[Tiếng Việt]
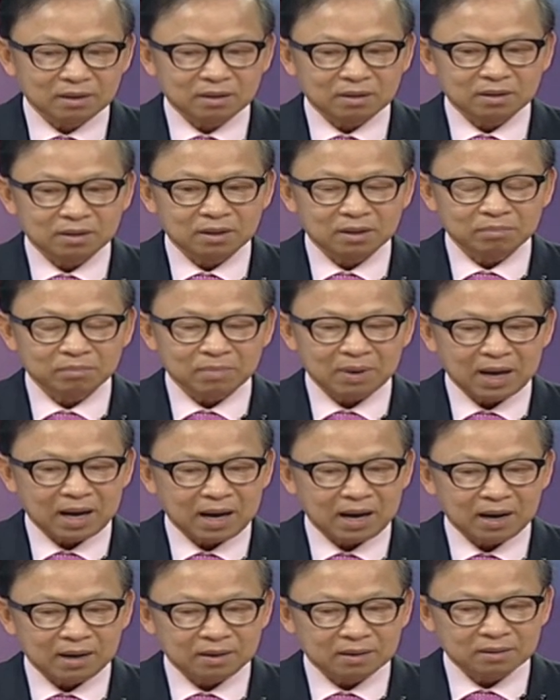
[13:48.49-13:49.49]
nhưng
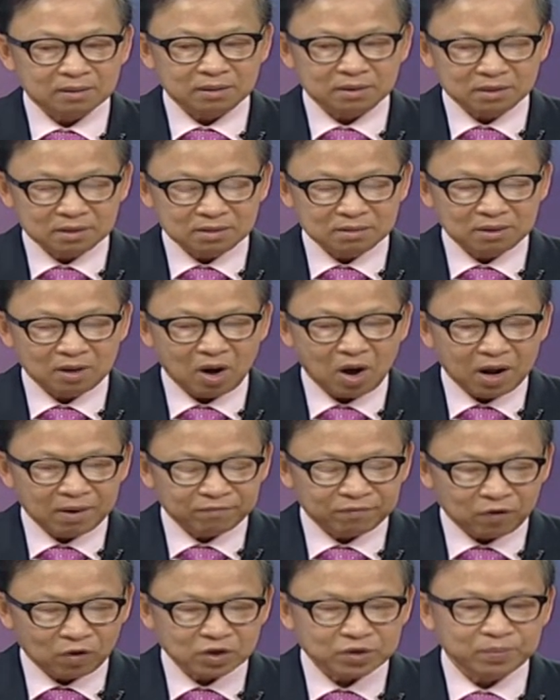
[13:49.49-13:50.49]
mà như law
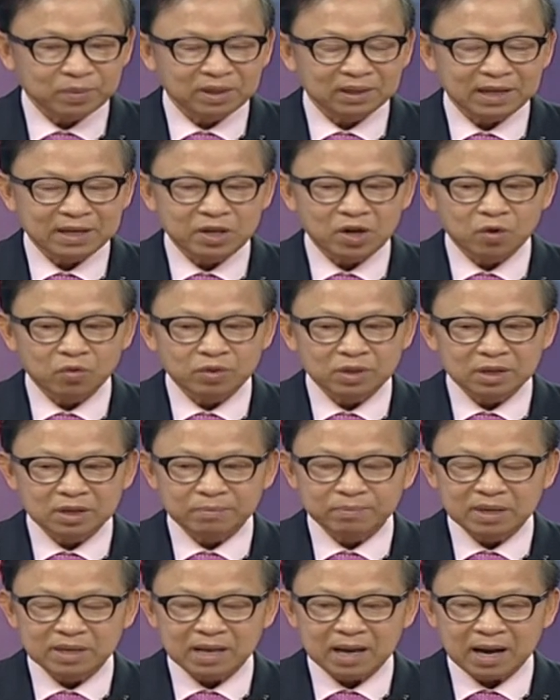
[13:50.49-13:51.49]
enforcement thí dụ
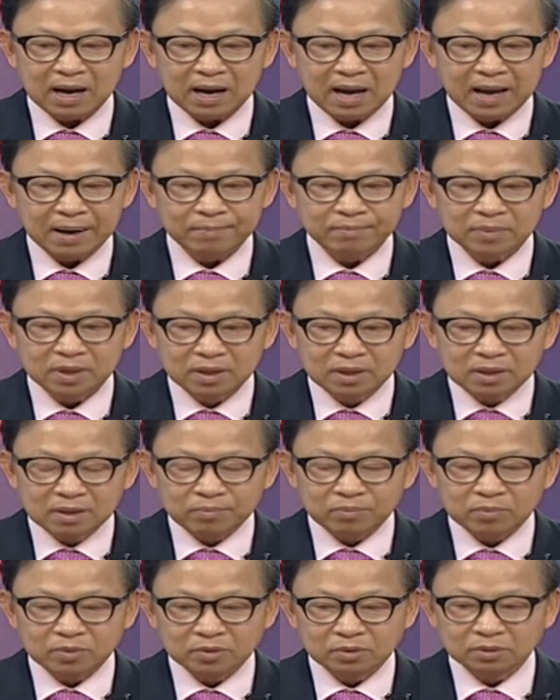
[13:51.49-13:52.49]
như bây giờ em
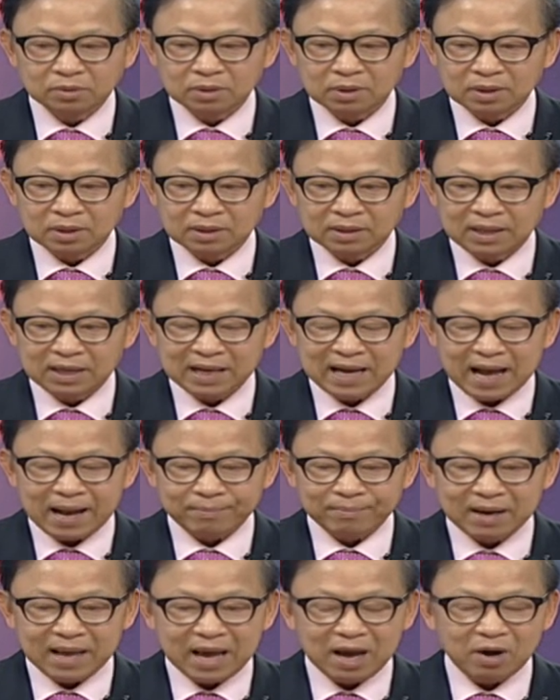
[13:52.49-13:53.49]
muốn đi
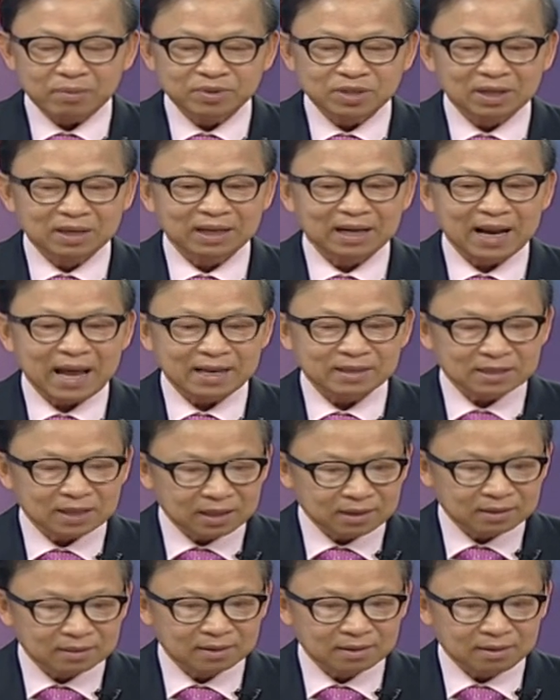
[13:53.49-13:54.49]
làm nail em xin cái
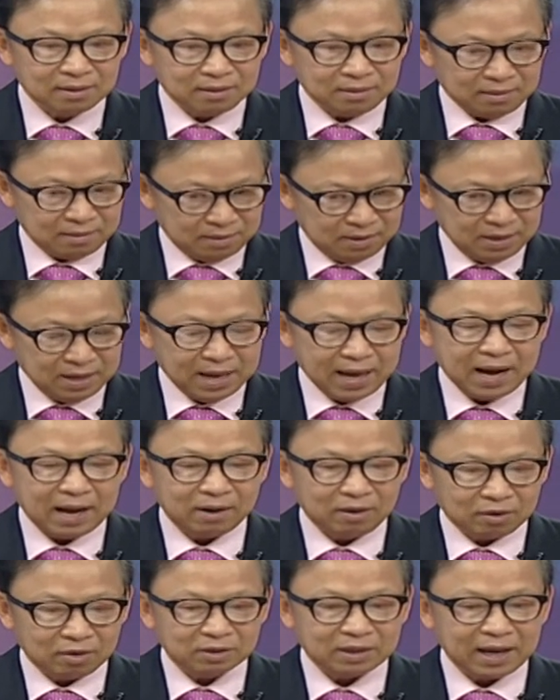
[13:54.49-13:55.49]
license thì yeah, dạ,
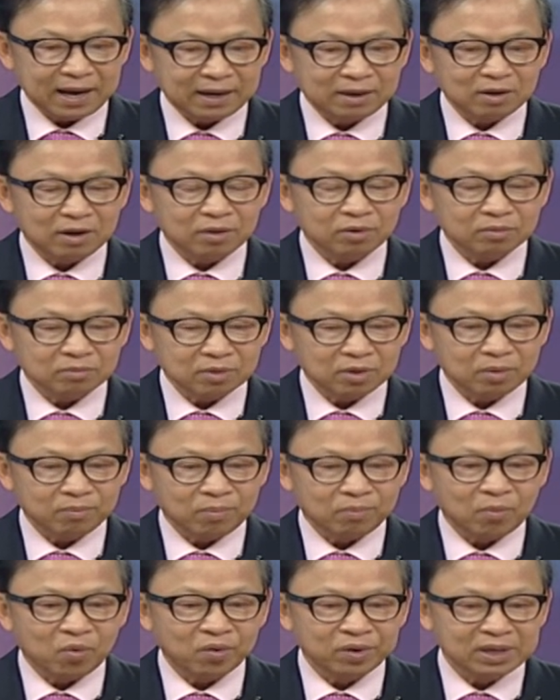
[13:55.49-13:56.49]
nó có thể nó nó
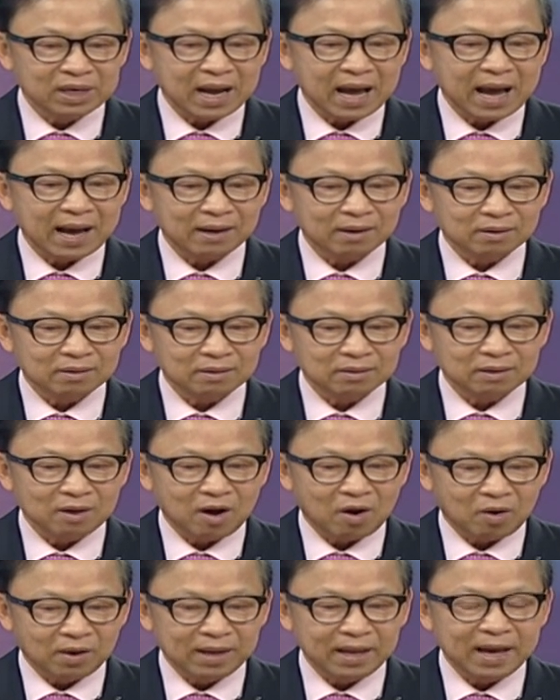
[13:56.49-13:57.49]
môi ra nó, nó
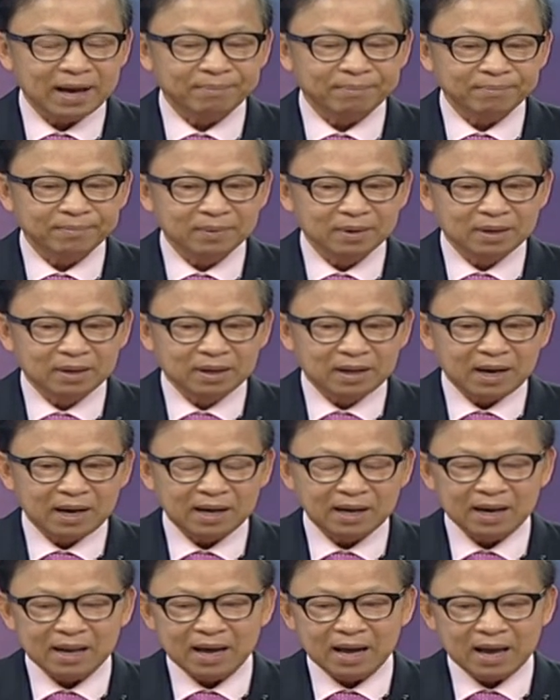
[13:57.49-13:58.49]
hỏi em
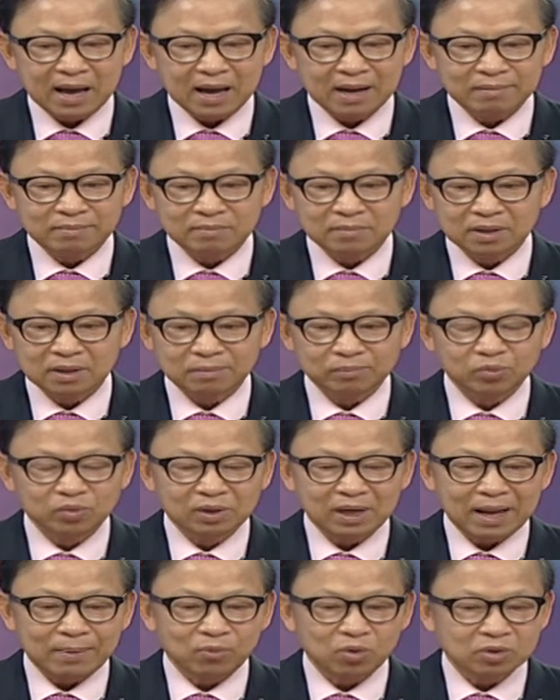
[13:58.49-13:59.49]
hay là em ờ,
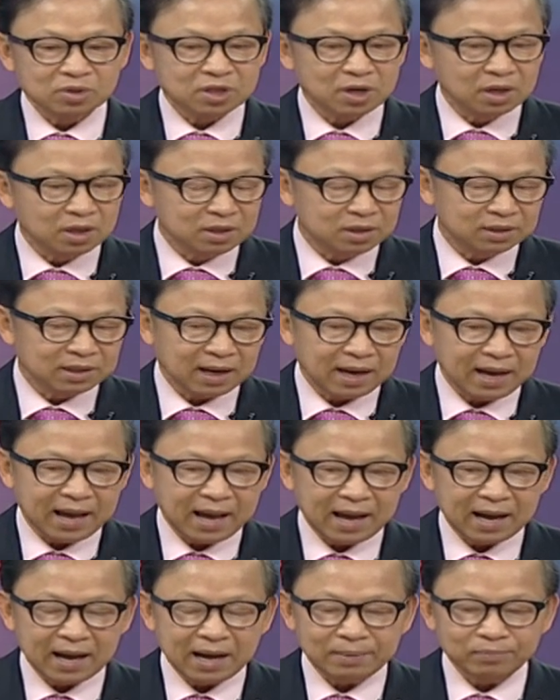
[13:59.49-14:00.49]
muốn làm luật sư chẳng
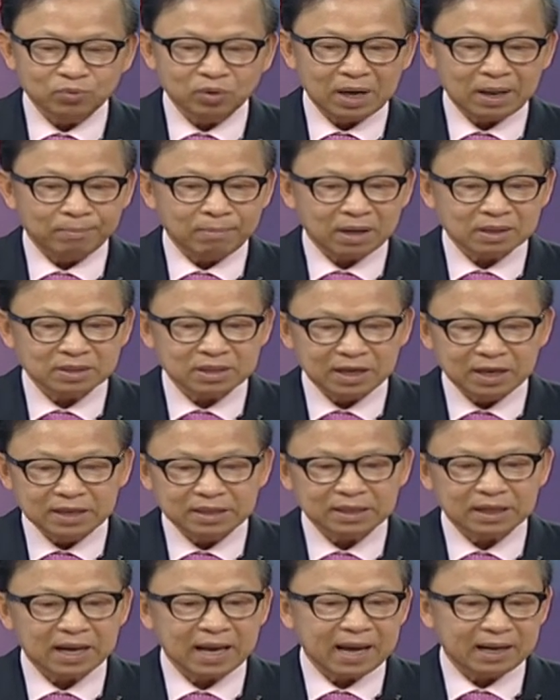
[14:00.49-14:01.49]
hạn hay em muốn làm bác
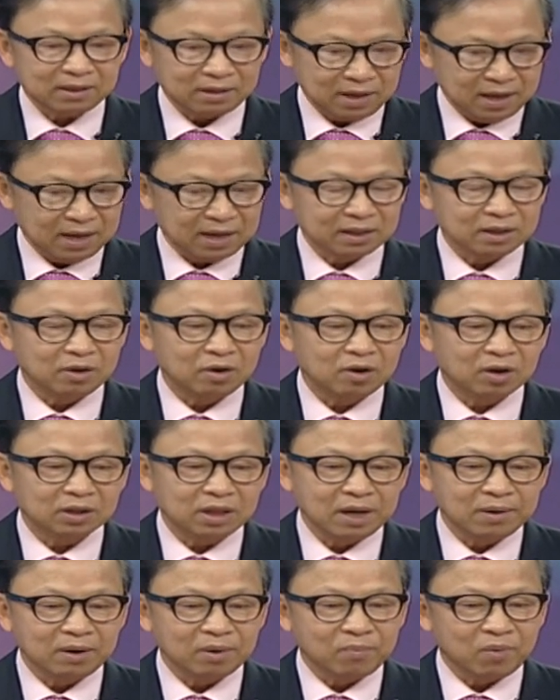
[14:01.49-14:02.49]
sĩ chẳng hạn thì à, thì nó có
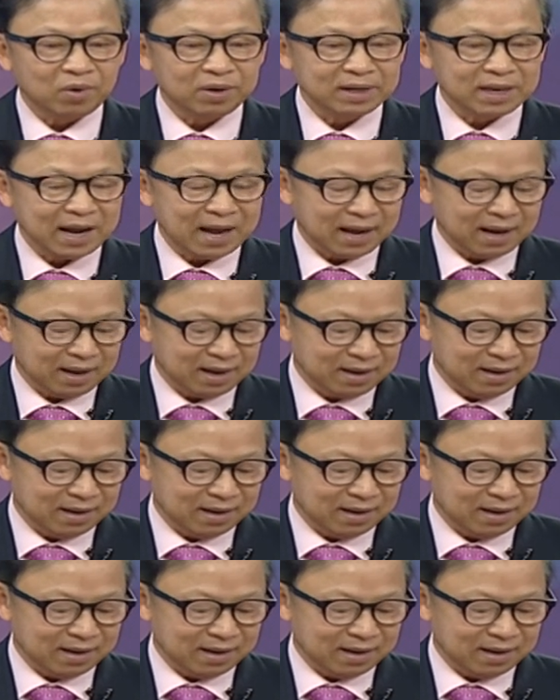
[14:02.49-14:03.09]
thể nó môi ra không,